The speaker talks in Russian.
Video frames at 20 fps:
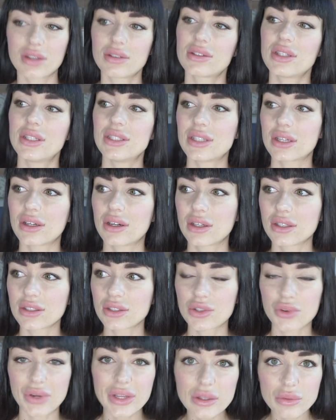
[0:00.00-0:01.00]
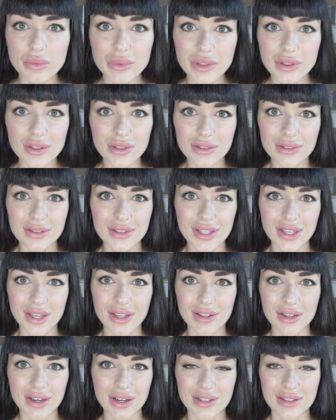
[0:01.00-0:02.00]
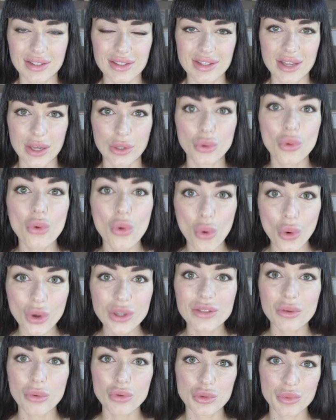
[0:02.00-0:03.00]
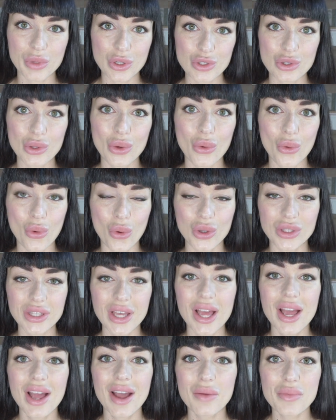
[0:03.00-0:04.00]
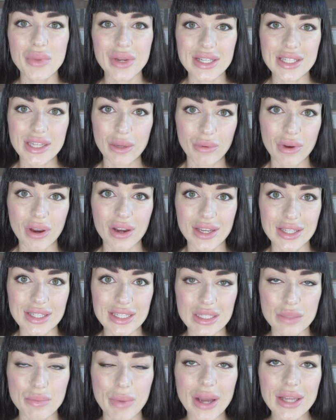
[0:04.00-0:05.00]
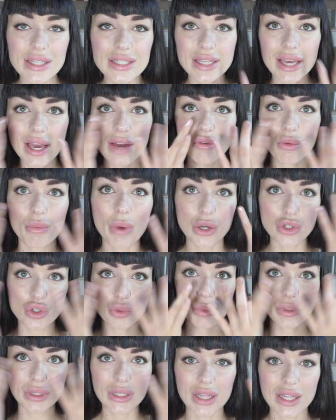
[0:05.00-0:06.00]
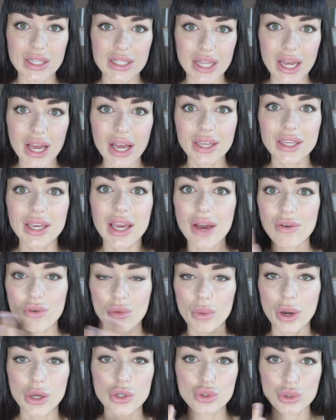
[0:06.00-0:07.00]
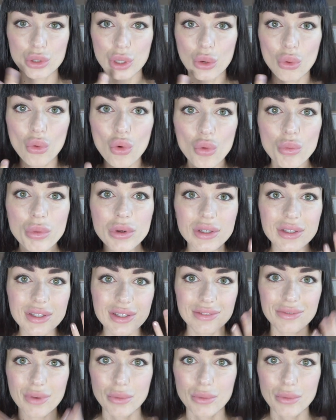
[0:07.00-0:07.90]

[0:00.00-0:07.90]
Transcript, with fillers: знаете, как treatment, как это сказать, уход, в общем, ночной уход. Перед тем, как идти спать, я его мажу под глаза, я его мажу на губы и